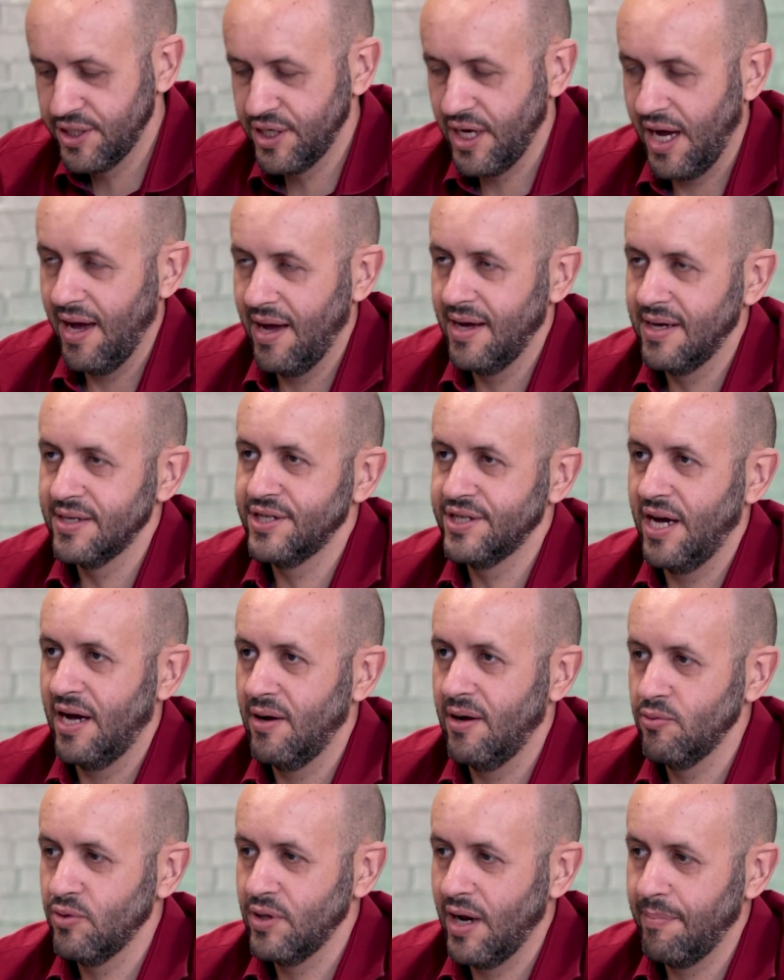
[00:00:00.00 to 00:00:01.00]
já,
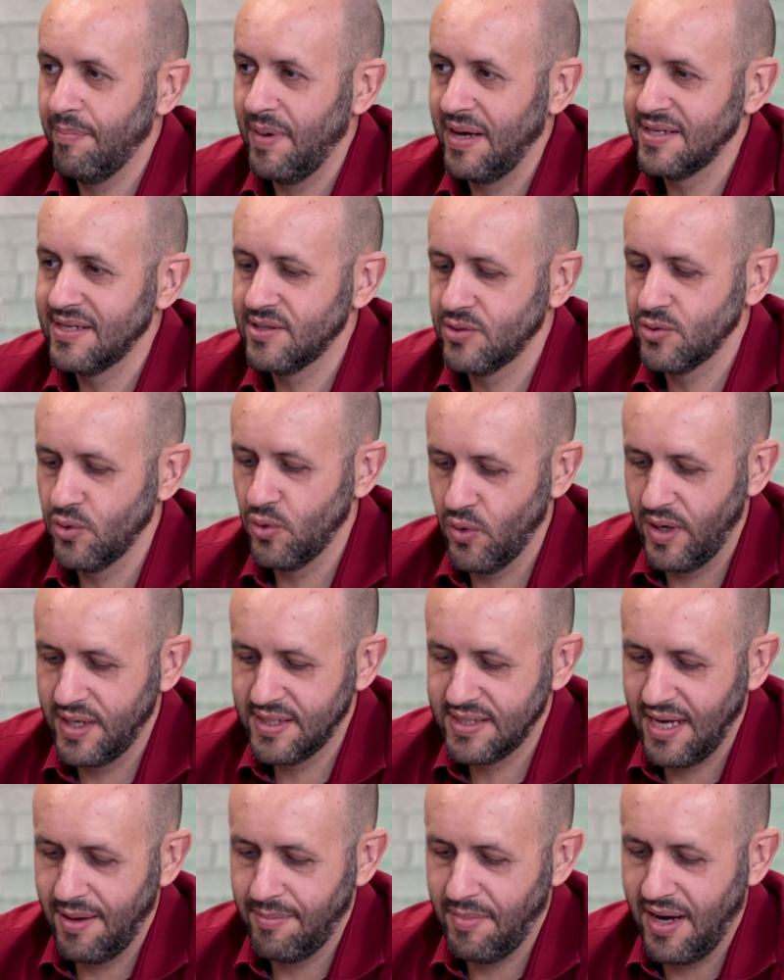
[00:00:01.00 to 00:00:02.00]
já ultrapassou
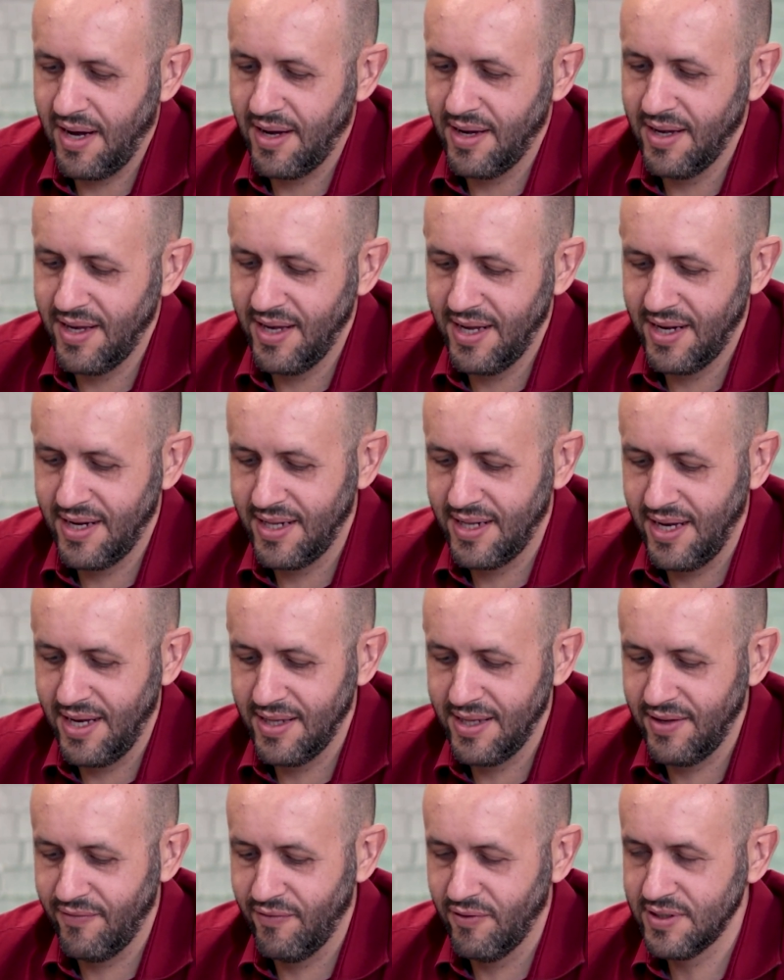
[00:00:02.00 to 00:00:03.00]
essa barreira né,
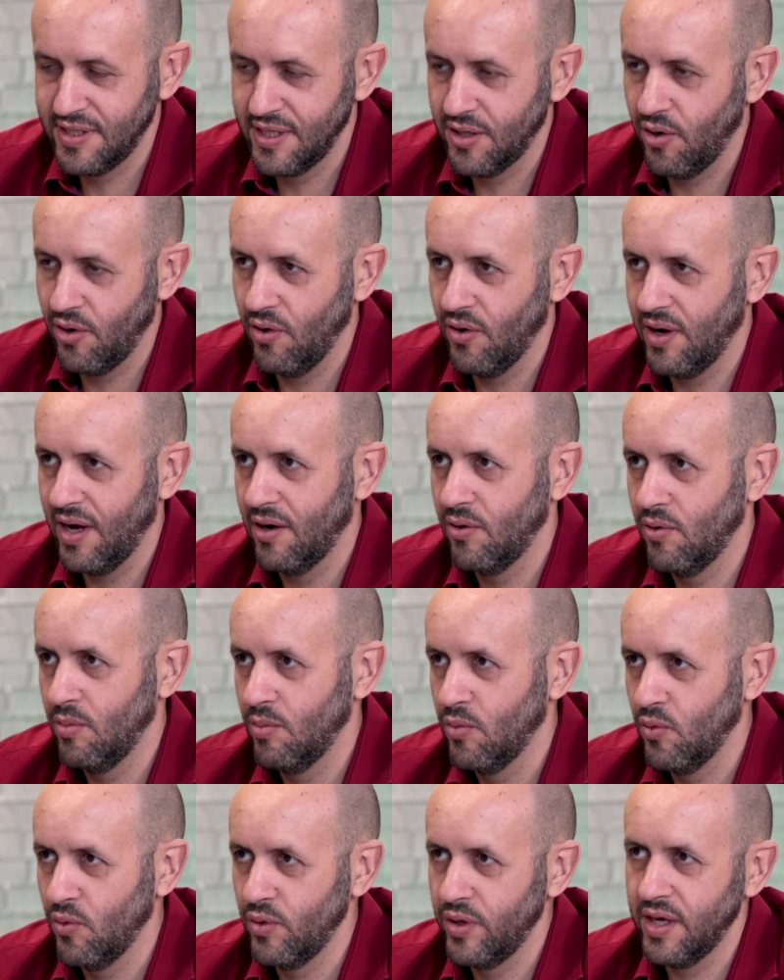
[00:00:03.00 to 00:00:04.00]
de você colocar
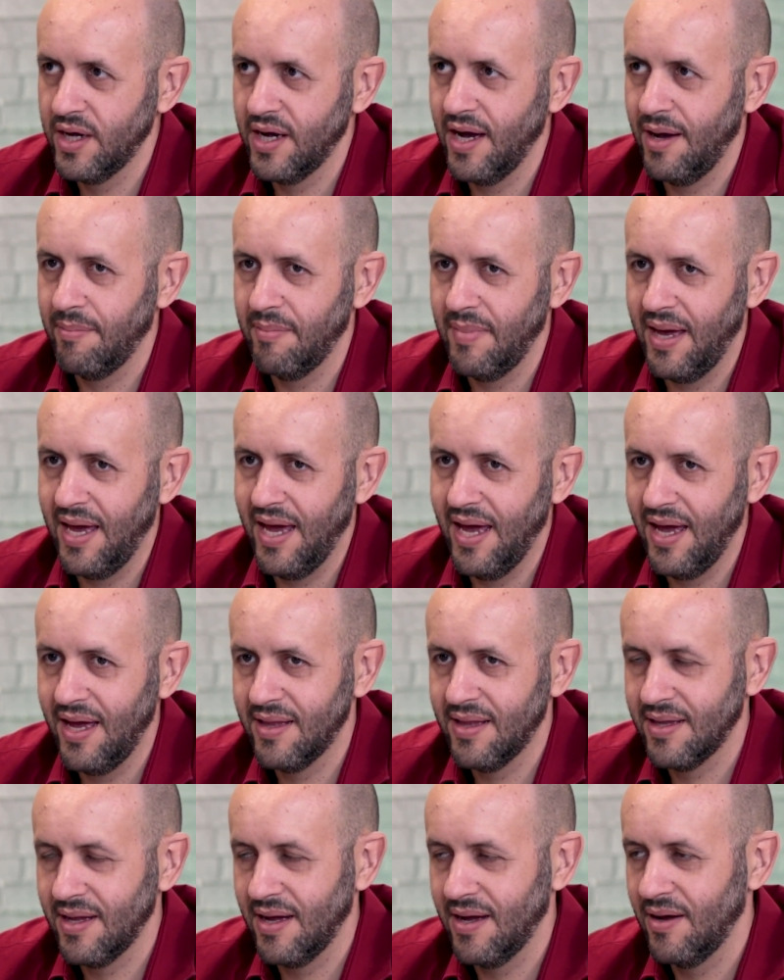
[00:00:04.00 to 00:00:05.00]
como única
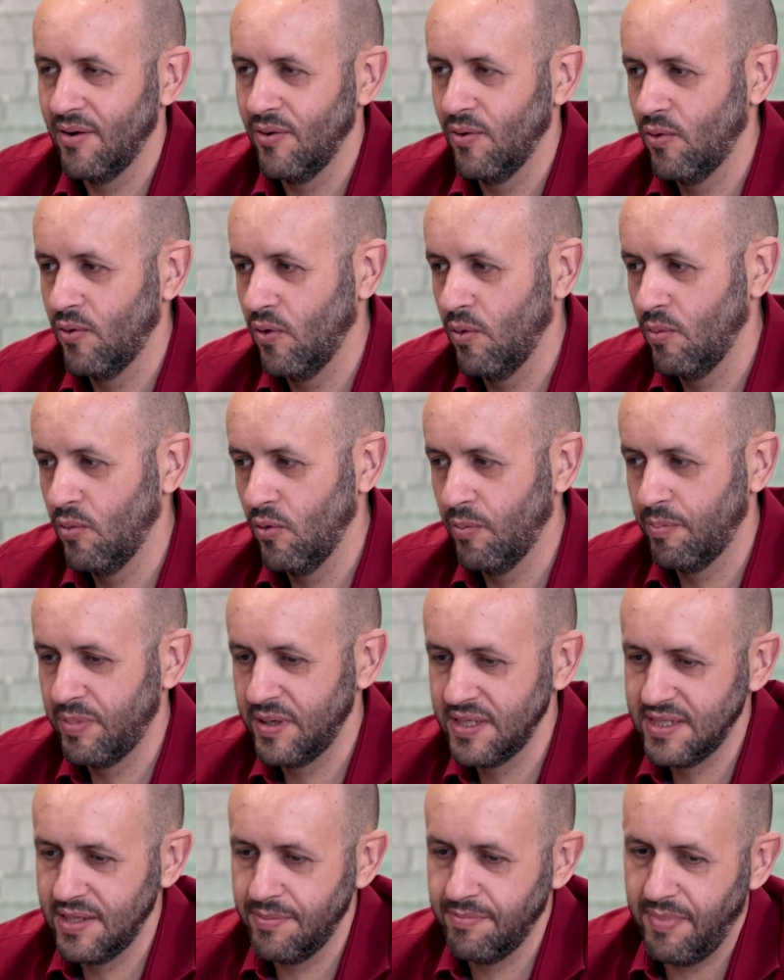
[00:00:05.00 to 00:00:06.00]
meta ou como
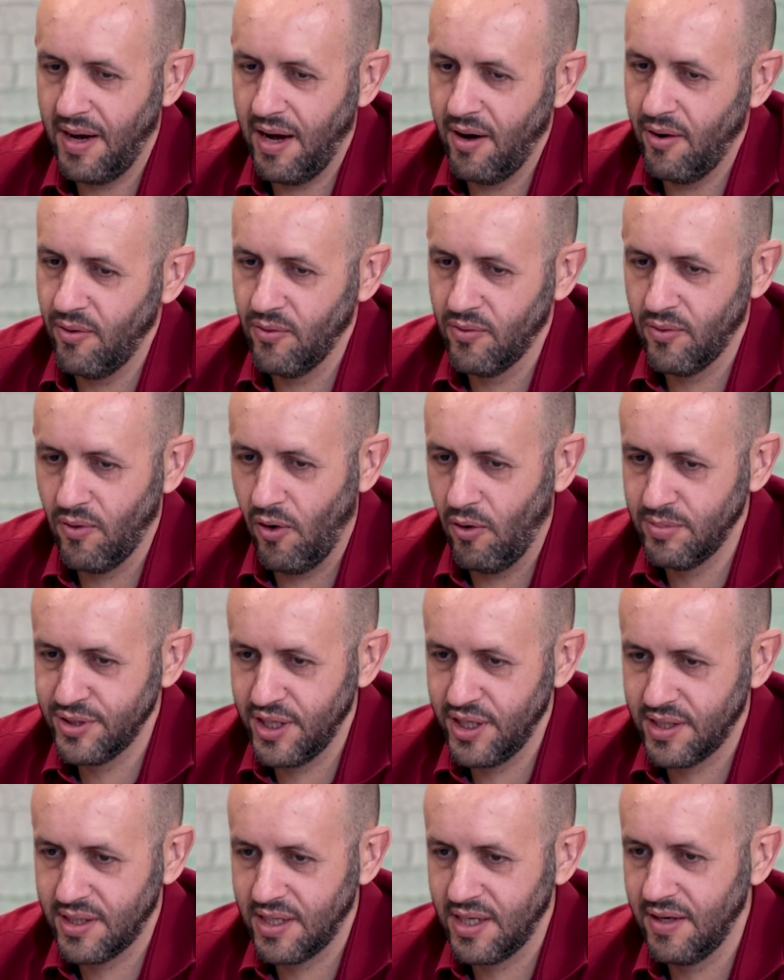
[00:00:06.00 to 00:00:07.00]
principal
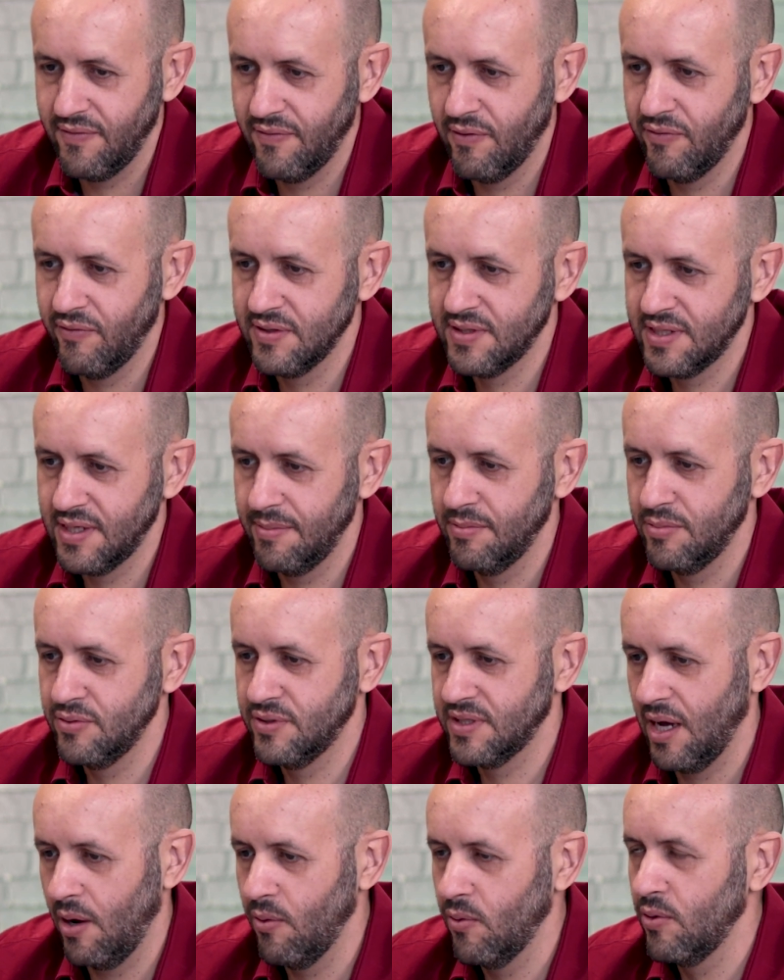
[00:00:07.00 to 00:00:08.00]
objetivo você
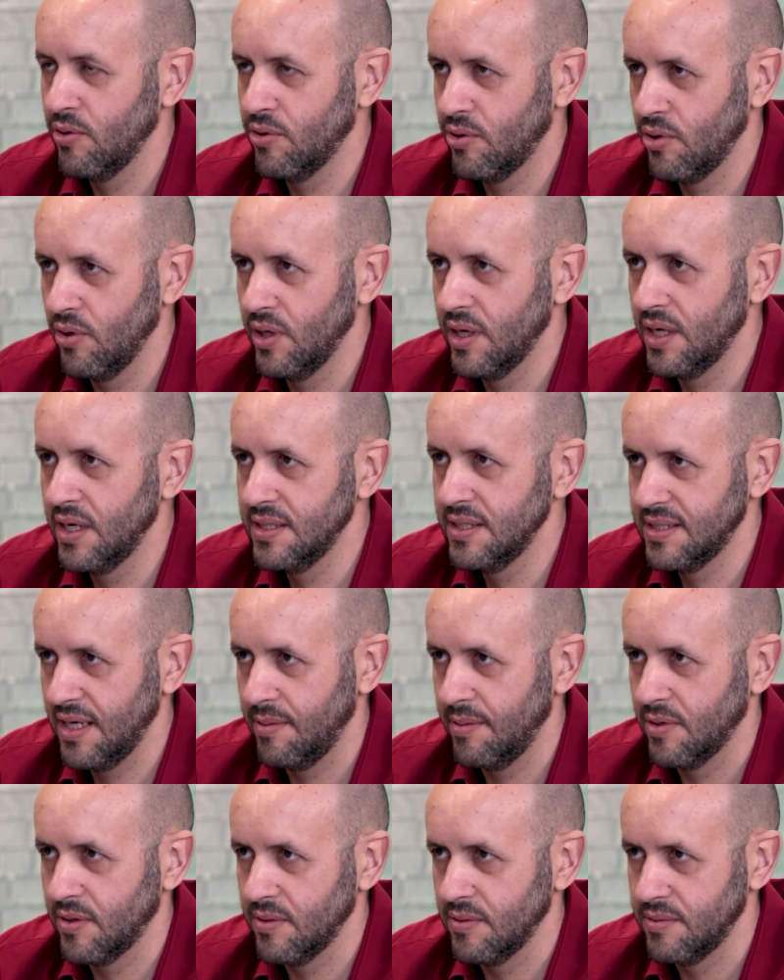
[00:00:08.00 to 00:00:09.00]
buscar o controle
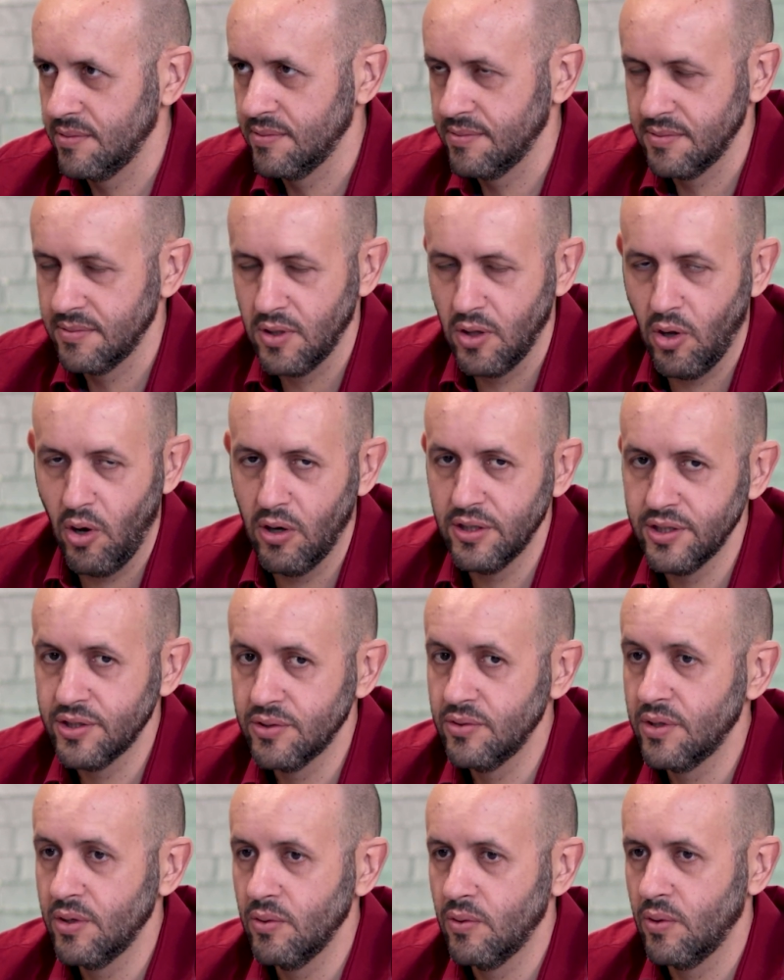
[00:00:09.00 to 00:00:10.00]
glicêmico.
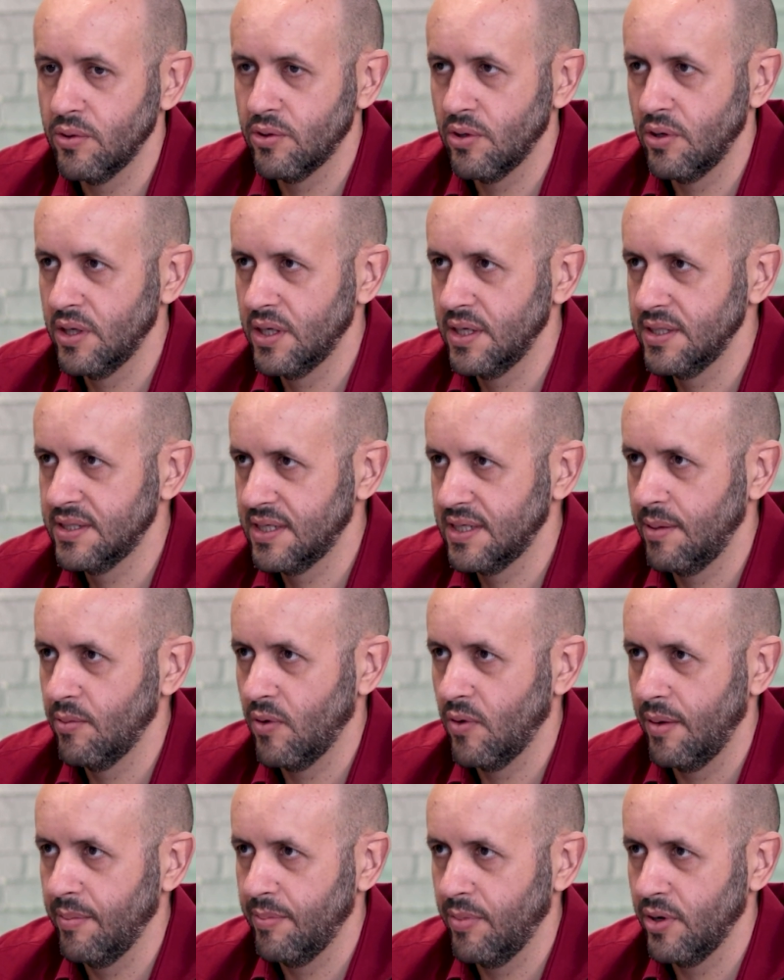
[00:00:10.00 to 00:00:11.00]
Lógico que o controle
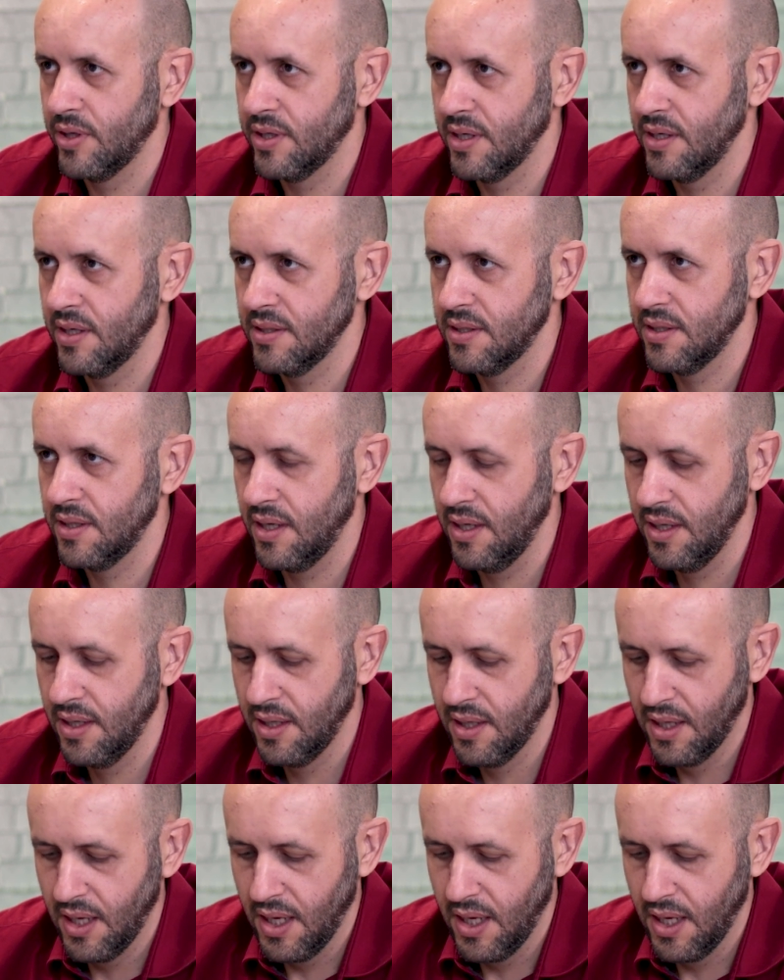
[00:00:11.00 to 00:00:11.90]
glicêmico é importante, né?